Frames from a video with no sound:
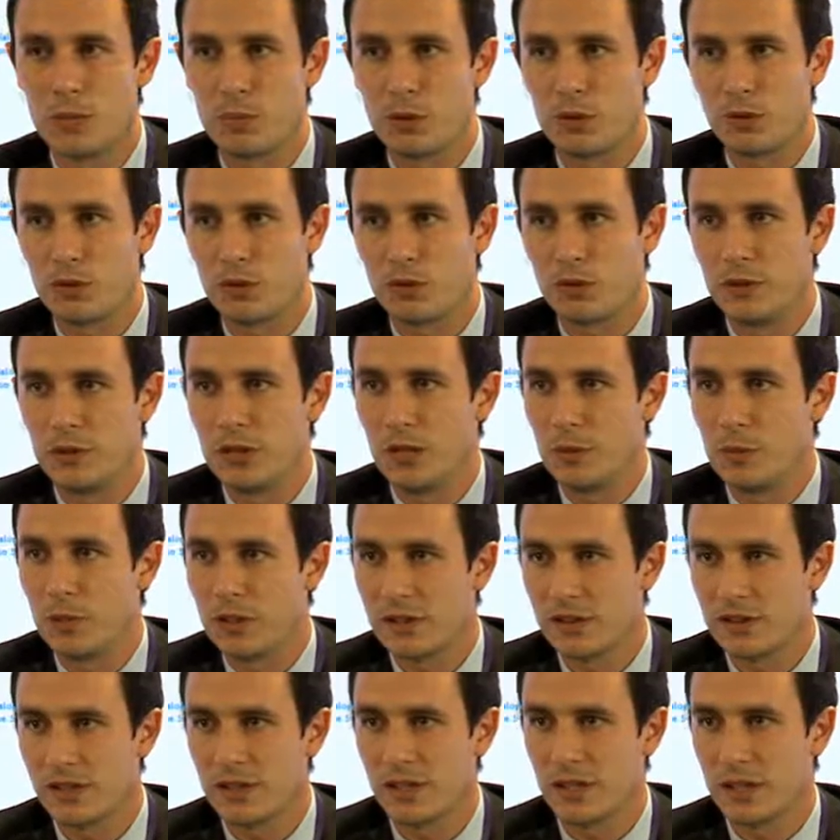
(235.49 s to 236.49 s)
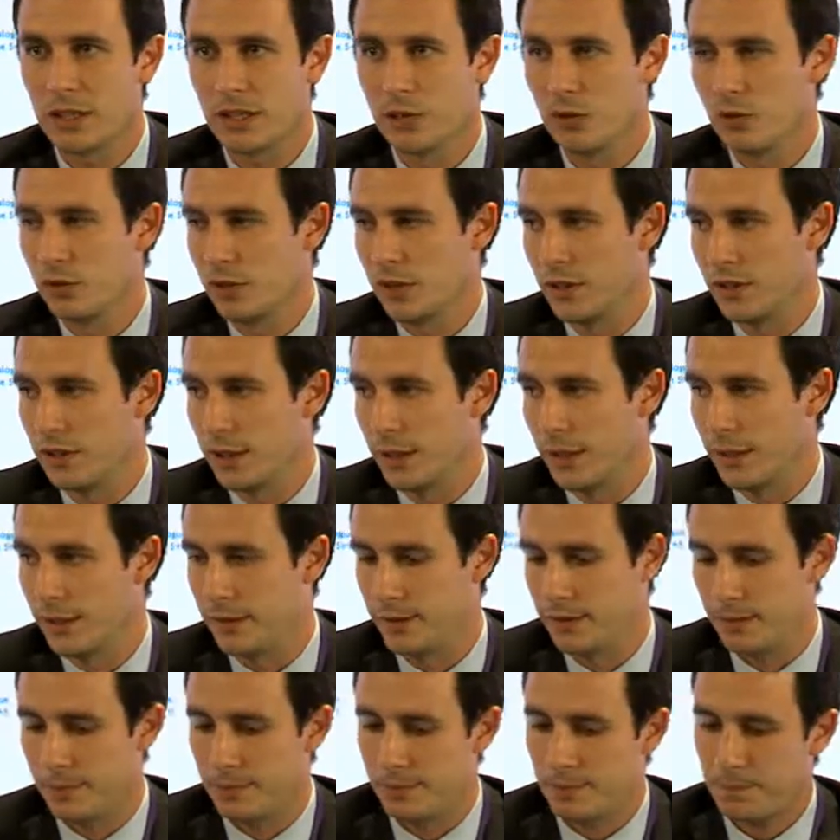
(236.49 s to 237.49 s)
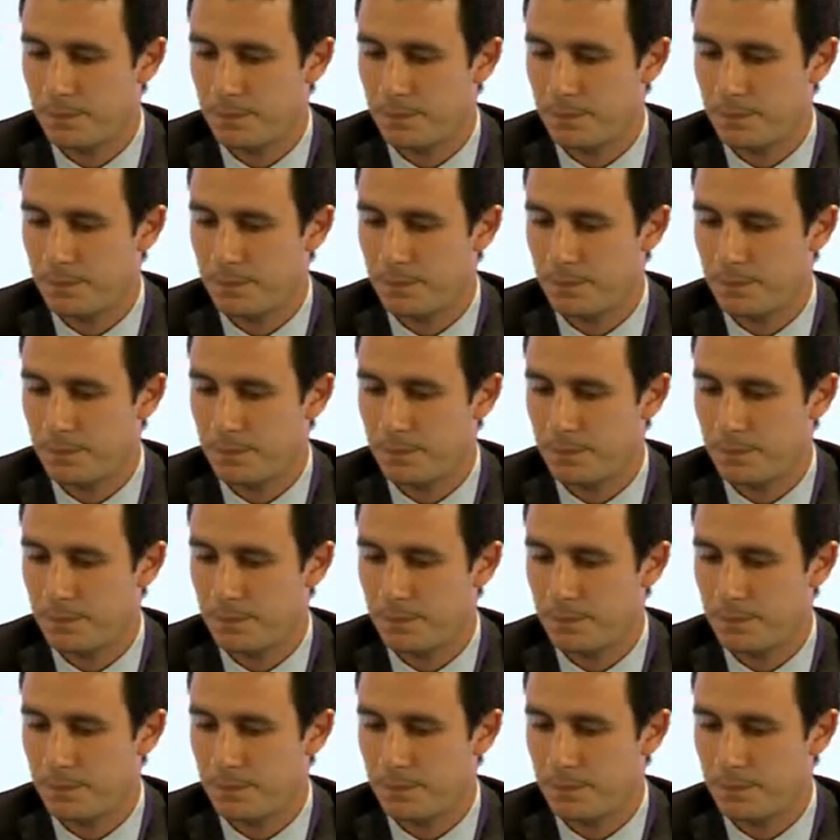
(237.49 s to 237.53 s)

parce que finalement, c'est ça qui nous intéresse.